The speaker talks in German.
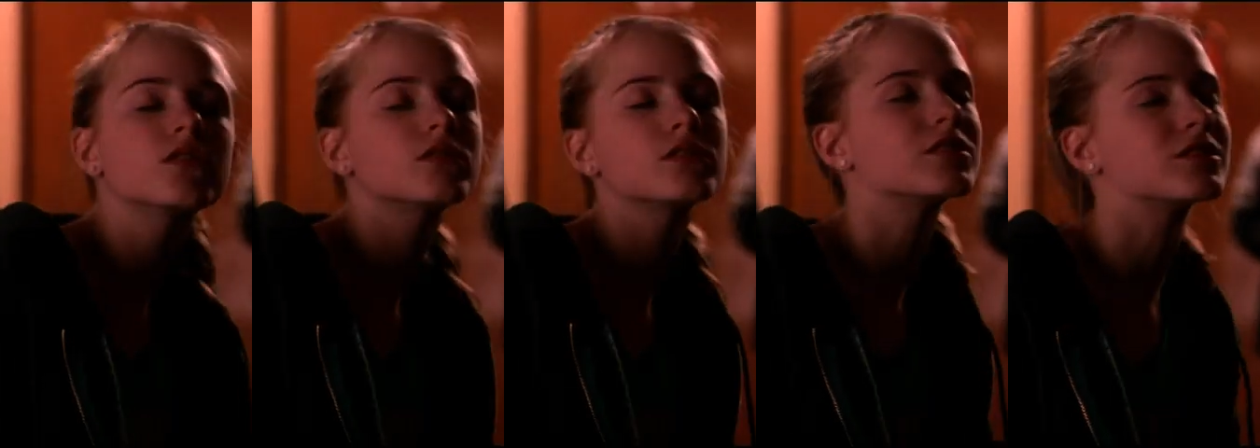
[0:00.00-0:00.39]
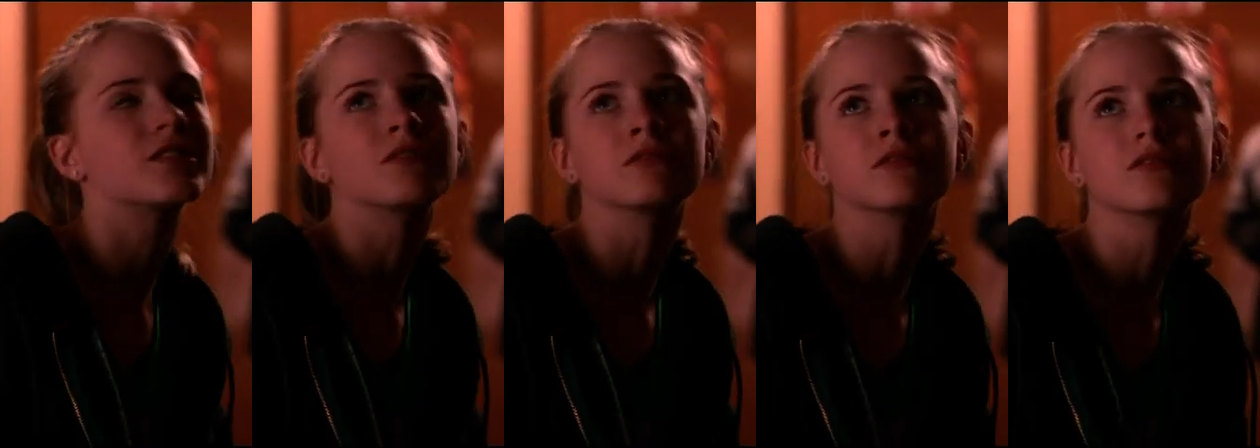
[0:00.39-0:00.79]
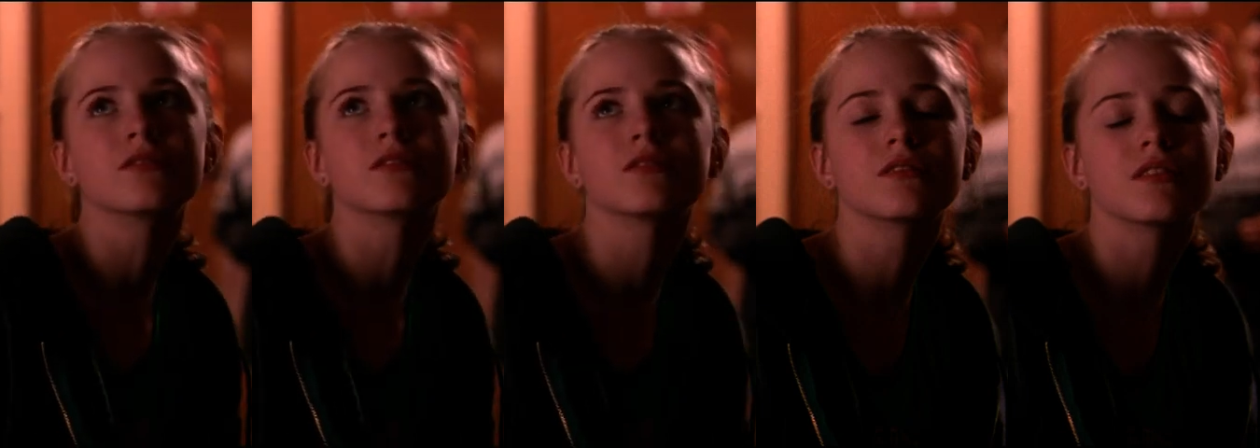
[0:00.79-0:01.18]
Nein, nein, nein, nein, nein.
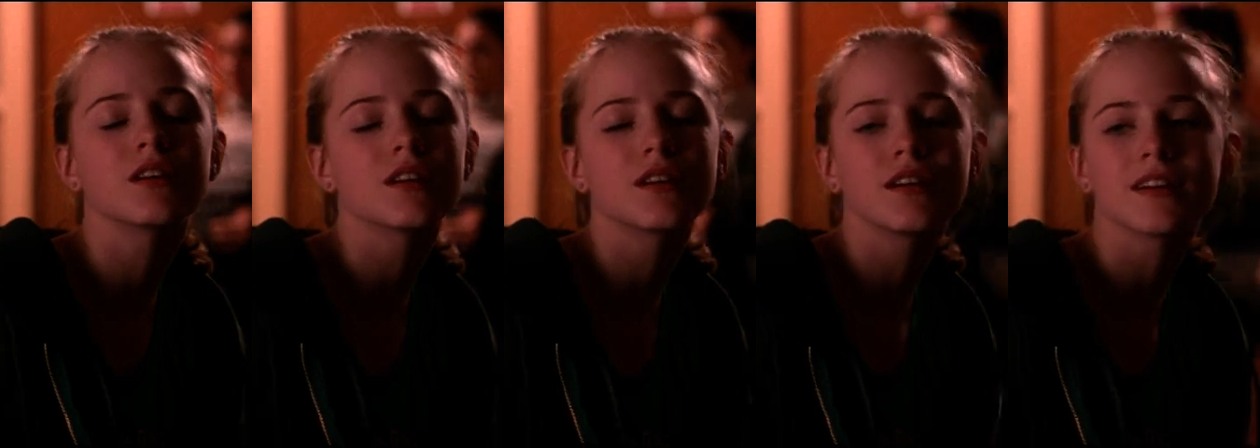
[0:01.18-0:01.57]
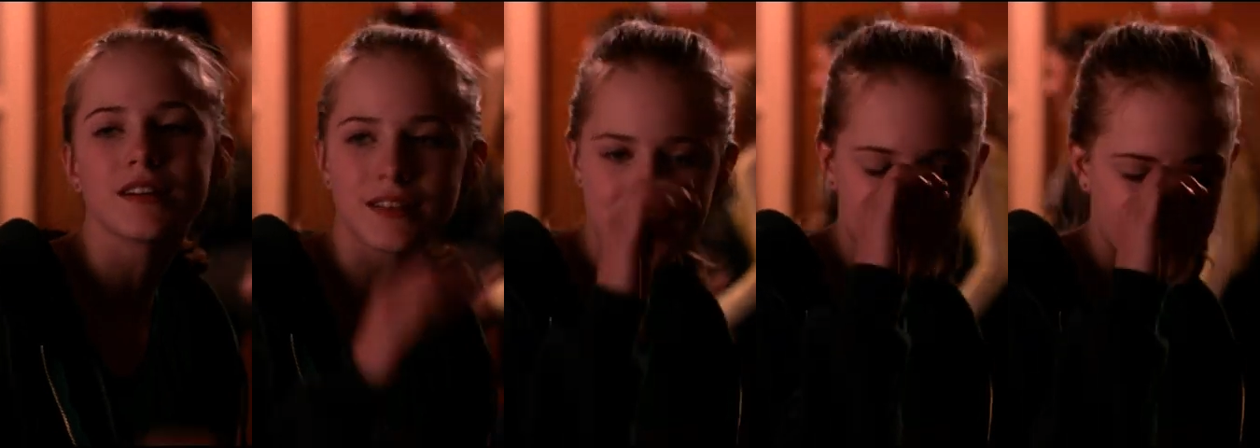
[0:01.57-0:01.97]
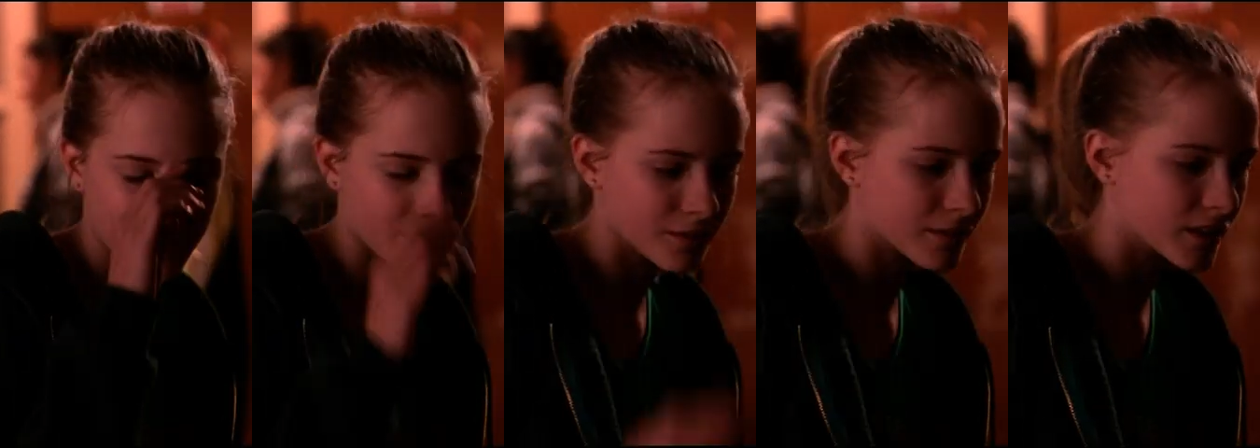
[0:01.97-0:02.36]
Es ist
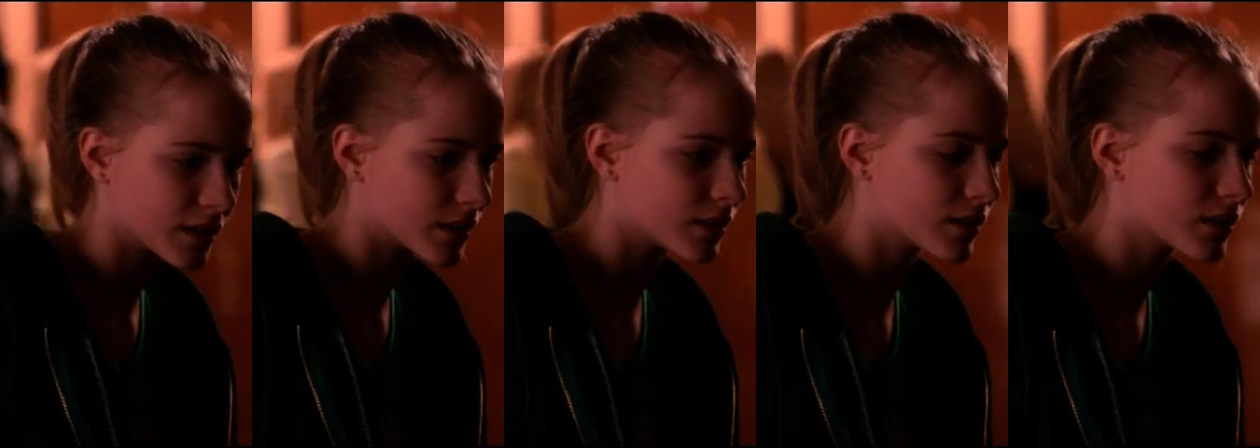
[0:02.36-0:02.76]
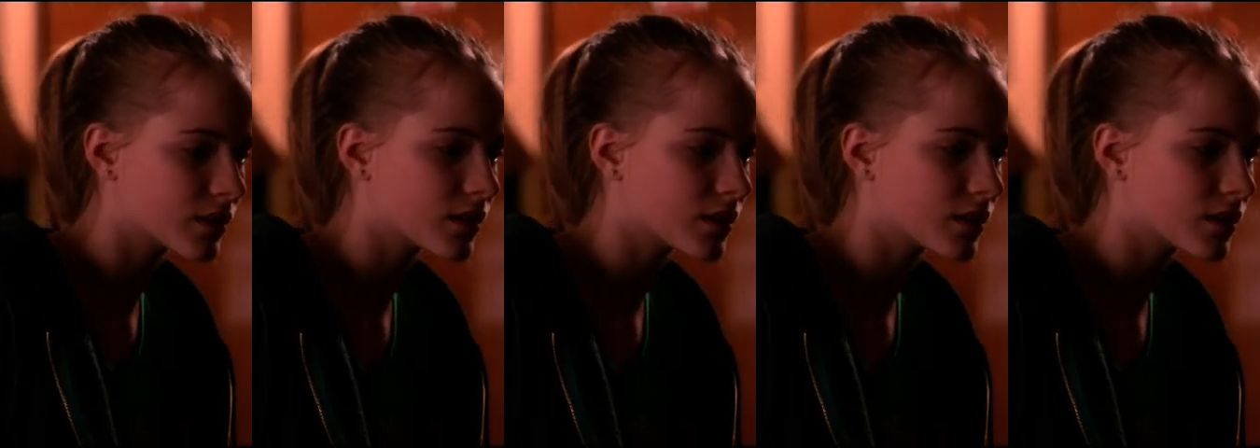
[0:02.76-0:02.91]
okay, wirklich.